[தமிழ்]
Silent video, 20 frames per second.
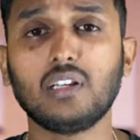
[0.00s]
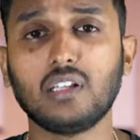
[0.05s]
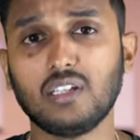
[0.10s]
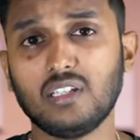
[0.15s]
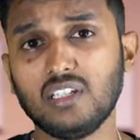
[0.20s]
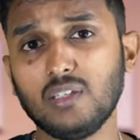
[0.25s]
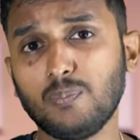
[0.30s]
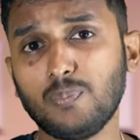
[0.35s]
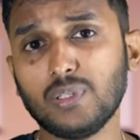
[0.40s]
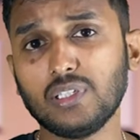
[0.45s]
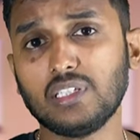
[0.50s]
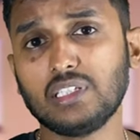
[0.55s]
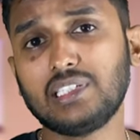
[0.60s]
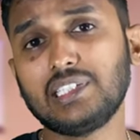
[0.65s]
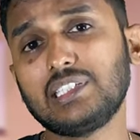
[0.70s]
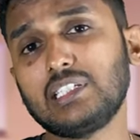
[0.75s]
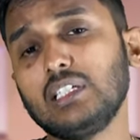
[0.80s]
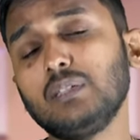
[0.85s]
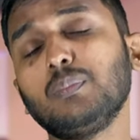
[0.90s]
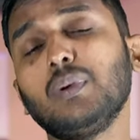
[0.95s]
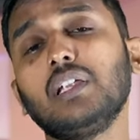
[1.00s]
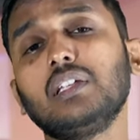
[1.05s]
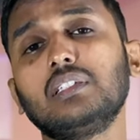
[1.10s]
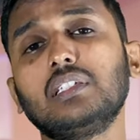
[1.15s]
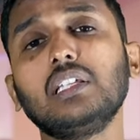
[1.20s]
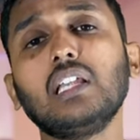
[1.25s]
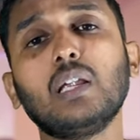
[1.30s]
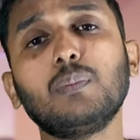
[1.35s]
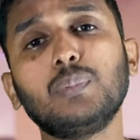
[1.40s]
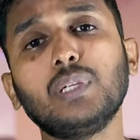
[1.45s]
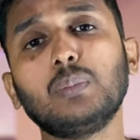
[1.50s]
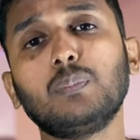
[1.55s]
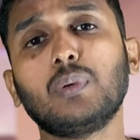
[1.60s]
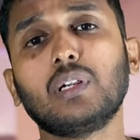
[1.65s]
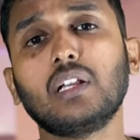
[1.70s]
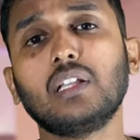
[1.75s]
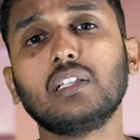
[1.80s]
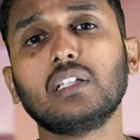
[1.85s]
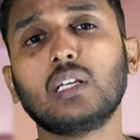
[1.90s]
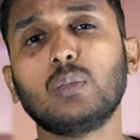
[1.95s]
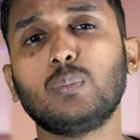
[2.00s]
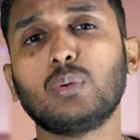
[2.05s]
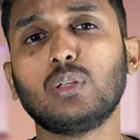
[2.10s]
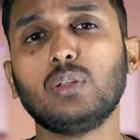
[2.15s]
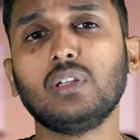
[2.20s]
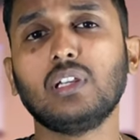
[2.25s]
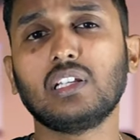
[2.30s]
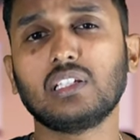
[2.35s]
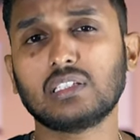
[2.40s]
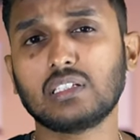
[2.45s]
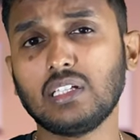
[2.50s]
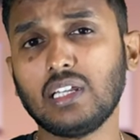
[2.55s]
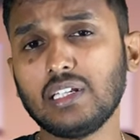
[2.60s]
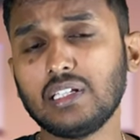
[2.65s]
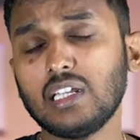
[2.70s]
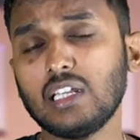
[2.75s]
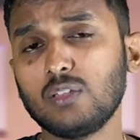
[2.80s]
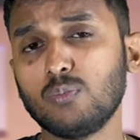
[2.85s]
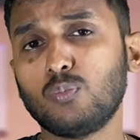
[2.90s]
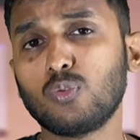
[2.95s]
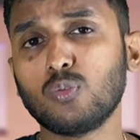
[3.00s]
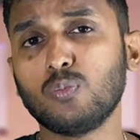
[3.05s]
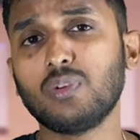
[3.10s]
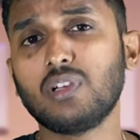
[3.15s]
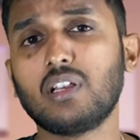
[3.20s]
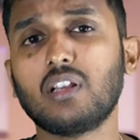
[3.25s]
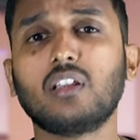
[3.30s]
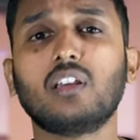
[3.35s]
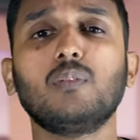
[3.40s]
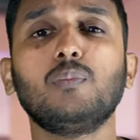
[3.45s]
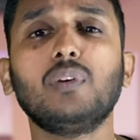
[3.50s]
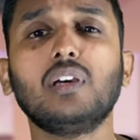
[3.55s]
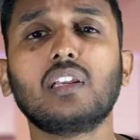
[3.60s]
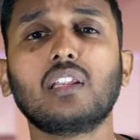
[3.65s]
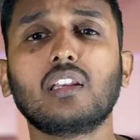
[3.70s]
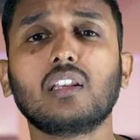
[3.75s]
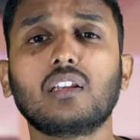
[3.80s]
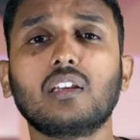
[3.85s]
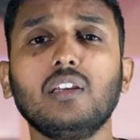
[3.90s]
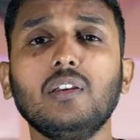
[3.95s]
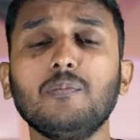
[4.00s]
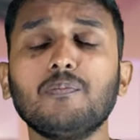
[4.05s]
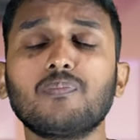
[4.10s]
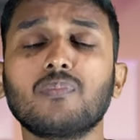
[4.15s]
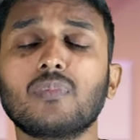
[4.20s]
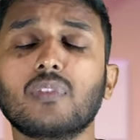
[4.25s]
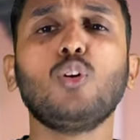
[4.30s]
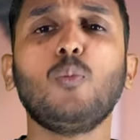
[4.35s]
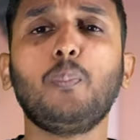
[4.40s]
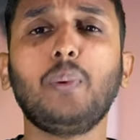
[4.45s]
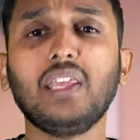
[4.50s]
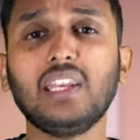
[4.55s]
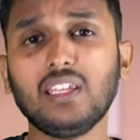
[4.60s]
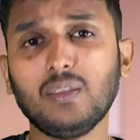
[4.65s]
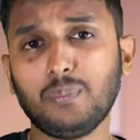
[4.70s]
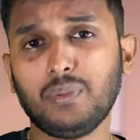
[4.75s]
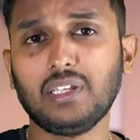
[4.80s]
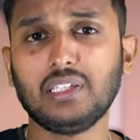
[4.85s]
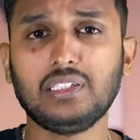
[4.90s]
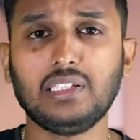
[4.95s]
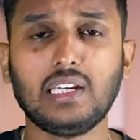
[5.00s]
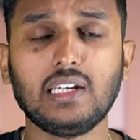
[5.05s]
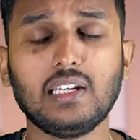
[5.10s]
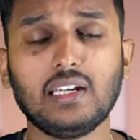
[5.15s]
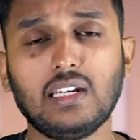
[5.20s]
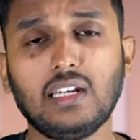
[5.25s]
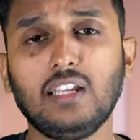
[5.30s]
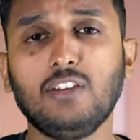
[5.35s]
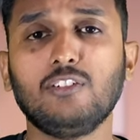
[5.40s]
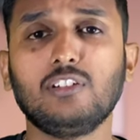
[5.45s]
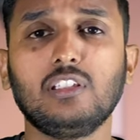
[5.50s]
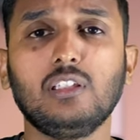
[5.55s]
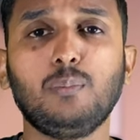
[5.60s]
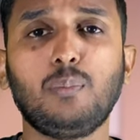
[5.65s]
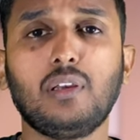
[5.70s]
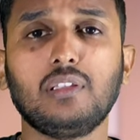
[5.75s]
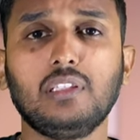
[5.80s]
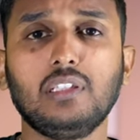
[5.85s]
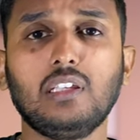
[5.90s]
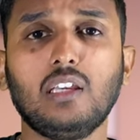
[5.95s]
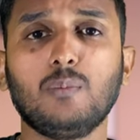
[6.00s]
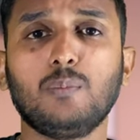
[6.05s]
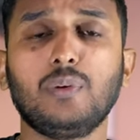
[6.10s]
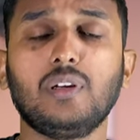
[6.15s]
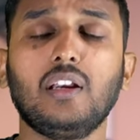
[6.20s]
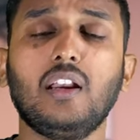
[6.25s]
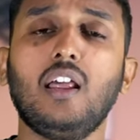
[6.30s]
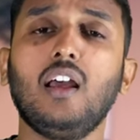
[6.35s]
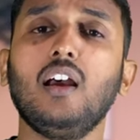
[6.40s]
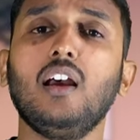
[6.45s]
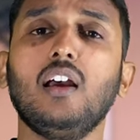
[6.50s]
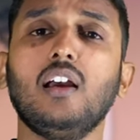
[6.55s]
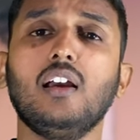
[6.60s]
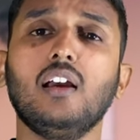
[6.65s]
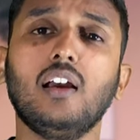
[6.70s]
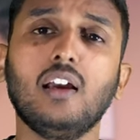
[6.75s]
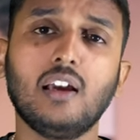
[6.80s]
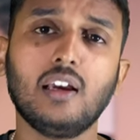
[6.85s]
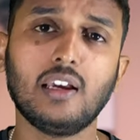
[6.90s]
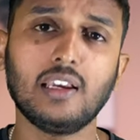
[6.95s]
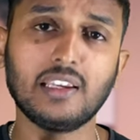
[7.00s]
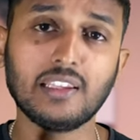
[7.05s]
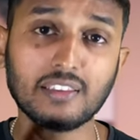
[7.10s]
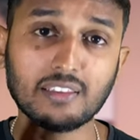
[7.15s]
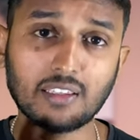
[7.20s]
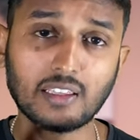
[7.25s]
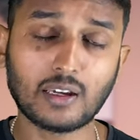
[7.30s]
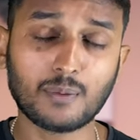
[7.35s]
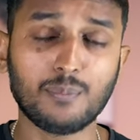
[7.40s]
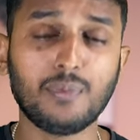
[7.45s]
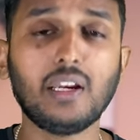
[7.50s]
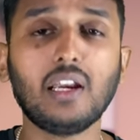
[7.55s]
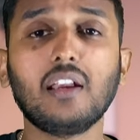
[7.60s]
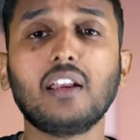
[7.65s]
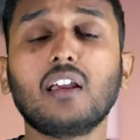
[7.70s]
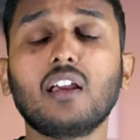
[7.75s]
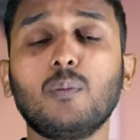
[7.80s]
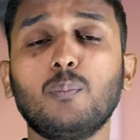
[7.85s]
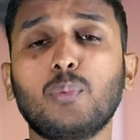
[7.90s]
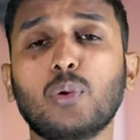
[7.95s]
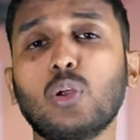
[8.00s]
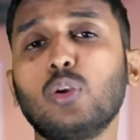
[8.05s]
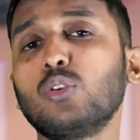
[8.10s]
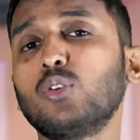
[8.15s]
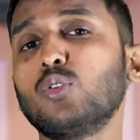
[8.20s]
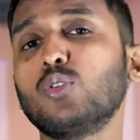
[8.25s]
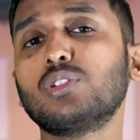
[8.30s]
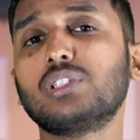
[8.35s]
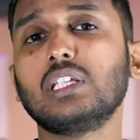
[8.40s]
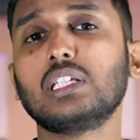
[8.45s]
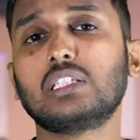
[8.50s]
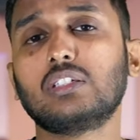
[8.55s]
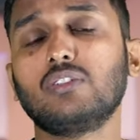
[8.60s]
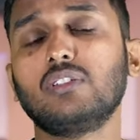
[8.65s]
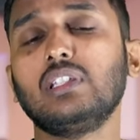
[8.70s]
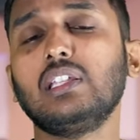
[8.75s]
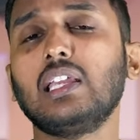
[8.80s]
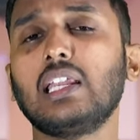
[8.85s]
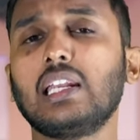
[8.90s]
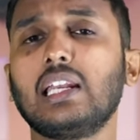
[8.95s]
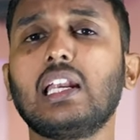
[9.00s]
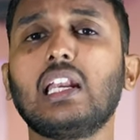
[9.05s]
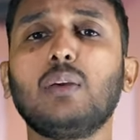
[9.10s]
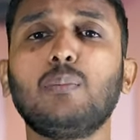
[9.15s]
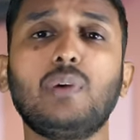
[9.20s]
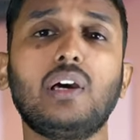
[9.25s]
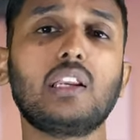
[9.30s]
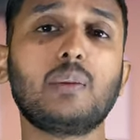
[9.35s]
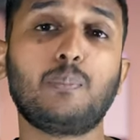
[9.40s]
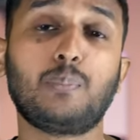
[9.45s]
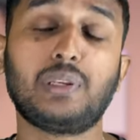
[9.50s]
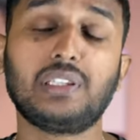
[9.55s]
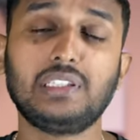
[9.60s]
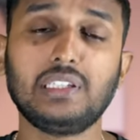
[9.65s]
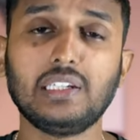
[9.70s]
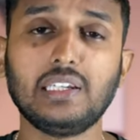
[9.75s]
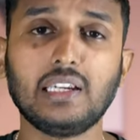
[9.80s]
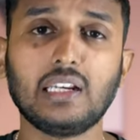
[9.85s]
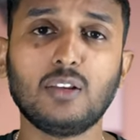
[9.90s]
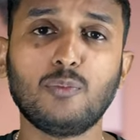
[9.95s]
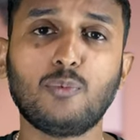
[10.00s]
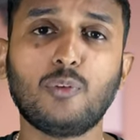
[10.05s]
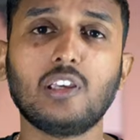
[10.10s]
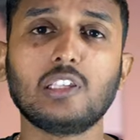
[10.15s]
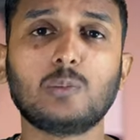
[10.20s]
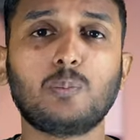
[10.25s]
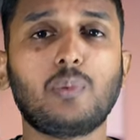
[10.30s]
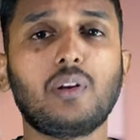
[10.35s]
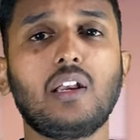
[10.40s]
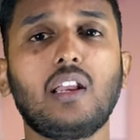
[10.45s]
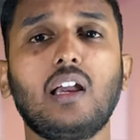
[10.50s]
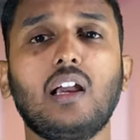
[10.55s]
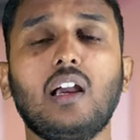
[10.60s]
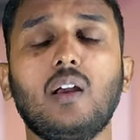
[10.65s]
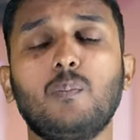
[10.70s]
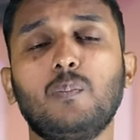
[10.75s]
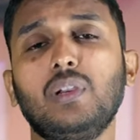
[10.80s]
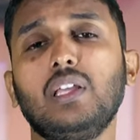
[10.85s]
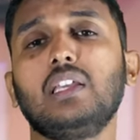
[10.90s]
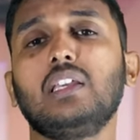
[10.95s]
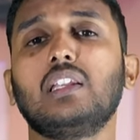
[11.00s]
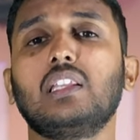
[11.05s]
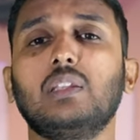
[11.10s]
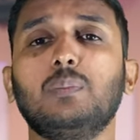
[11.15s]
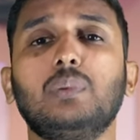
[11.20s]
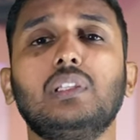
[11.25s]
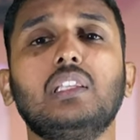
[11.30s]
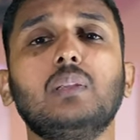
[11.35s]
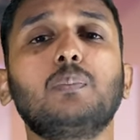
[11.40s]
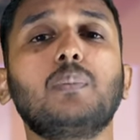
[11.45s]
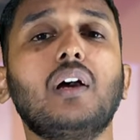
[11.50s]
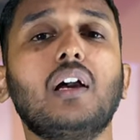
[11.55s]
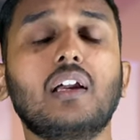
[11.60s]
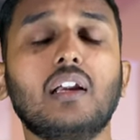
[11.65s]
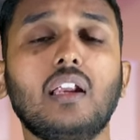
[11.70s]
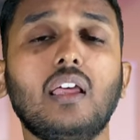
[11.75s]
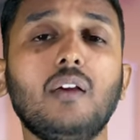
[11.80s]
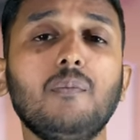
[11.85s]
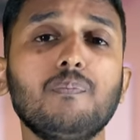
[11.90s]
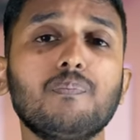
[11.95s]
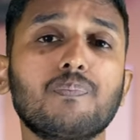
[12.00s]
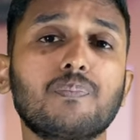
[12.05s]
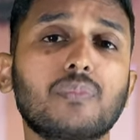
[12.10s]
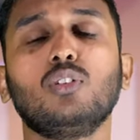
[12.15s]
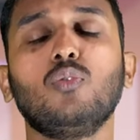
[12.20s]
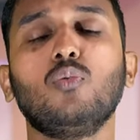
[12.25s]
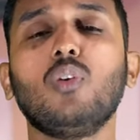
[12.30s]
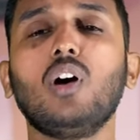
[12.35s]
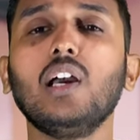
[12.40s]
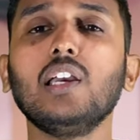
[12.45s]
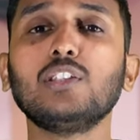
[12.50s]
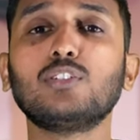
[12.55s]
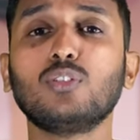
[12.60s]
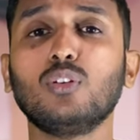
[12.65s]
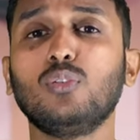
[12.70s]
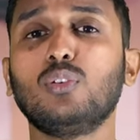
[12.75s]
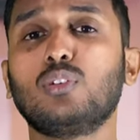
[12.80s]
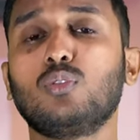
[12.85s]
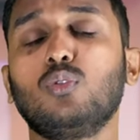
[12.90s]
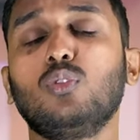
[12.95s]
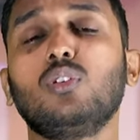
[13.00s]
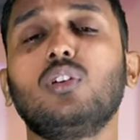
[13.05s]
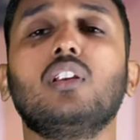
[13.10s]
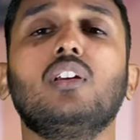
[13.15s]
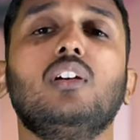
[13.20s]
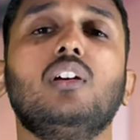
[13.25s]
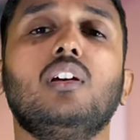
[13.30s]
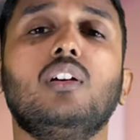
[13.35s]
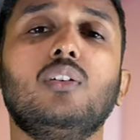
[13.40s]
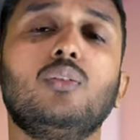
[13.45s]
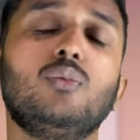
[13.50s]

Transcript: பட் இப்போ இந்த சிக்ஸ்டீன் பாயிண்ட் த்ரீ அப்டேட் பண்ணதுக்கப்புறம் எனக்கு ஸ்லைட்டாக இம்ப்ரூவ்மெண்ட் இருக்க மாதிரி இருக்குது ஸோ பெரிய பெரிய சேனலில் வந்து பார்த்தீங்க அப்படின்னா இந்த அப்டேட்டுக்கு அப்புறம் யூசர்ஸ் வந்து என்னென்ன மாதிரி பிரச்சனைகளை ஃபேஸ் பண்ணாங்க அப்படிங்கிறத பற்றி பார்க்கலாம் ஸோ வாய்ஸ் ஓவர் கொடுக்குற